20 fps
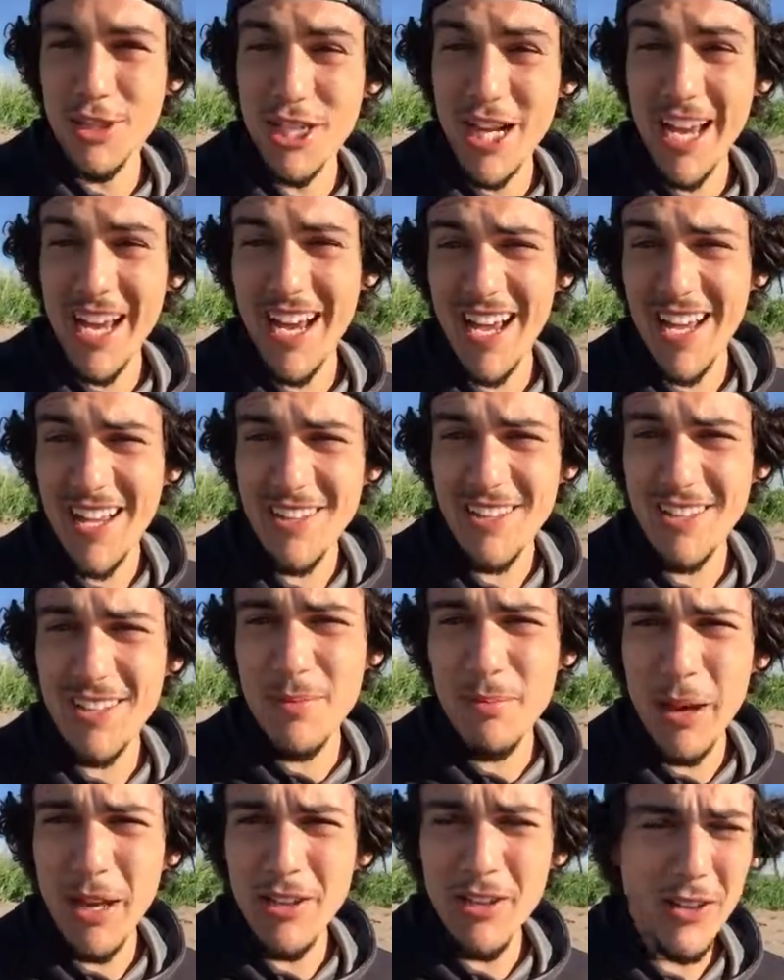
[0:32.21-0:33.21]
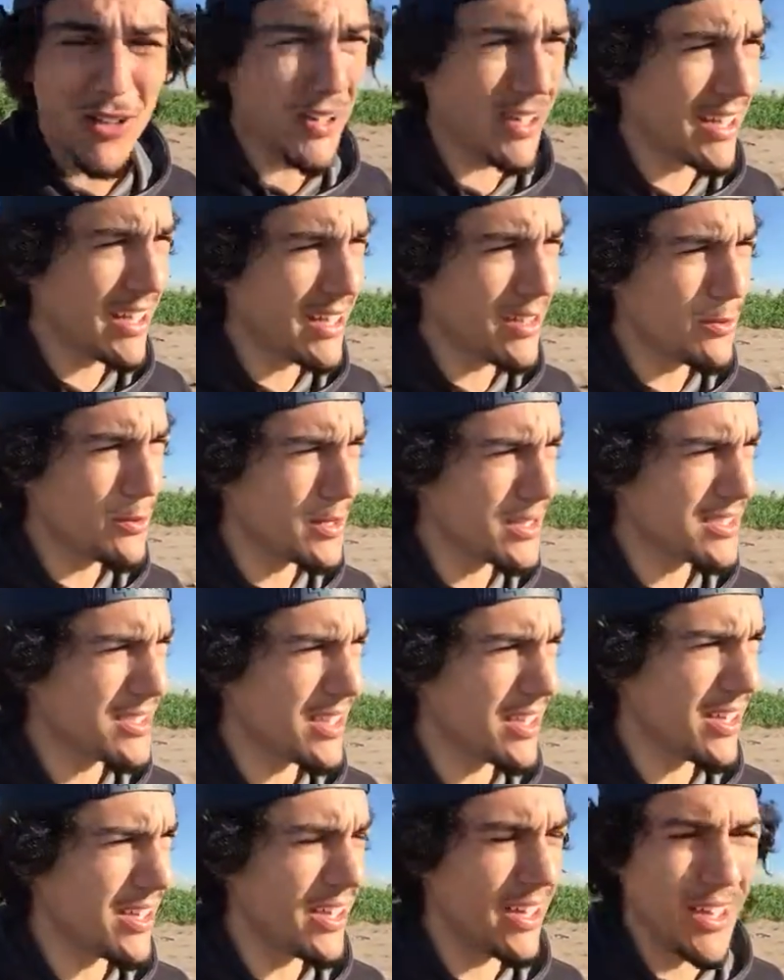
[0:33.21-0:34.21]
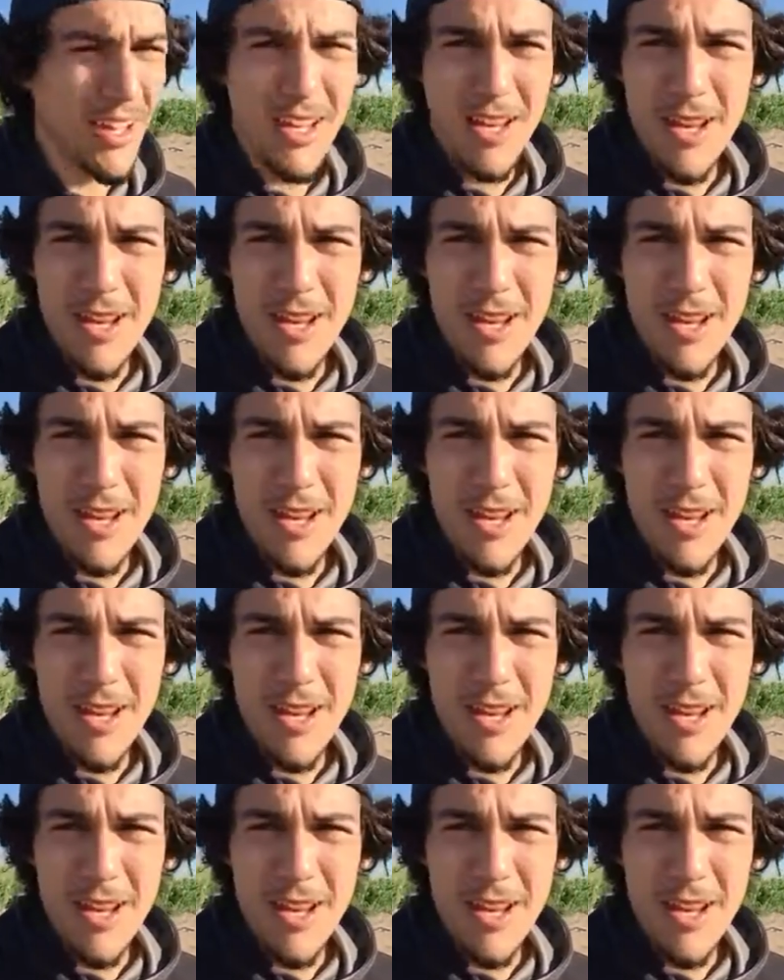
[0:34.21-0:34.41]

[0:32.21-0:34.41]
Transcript: gérant de dépanneur, hein, ou est-ce que